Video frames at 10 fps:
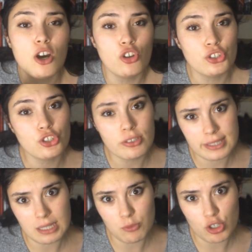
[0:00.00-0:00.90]
Onları
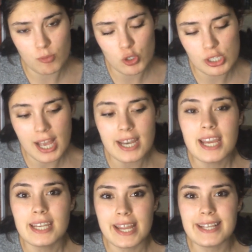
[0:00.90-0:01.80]
gösteremiyorum o yüzden.
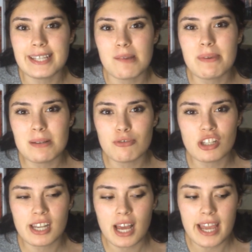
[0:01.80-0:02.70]
Neyse benim
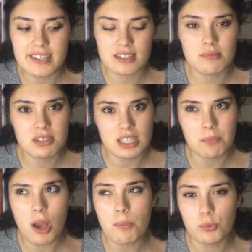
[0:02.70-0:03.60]
burada edindiğim
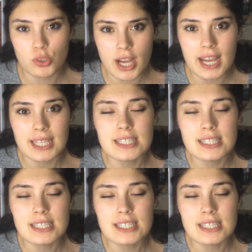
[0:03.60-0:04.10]
kitaplar bunlar.